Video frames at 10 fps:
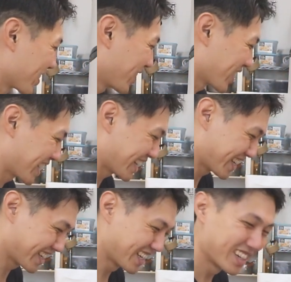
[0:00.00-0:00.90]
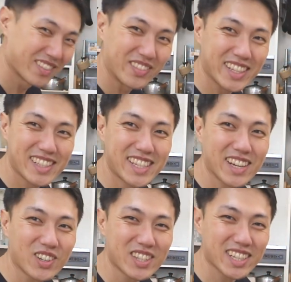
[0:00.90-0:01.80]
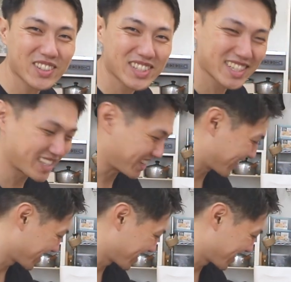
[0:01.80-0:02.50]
こがめっちゃごちゃごちゃして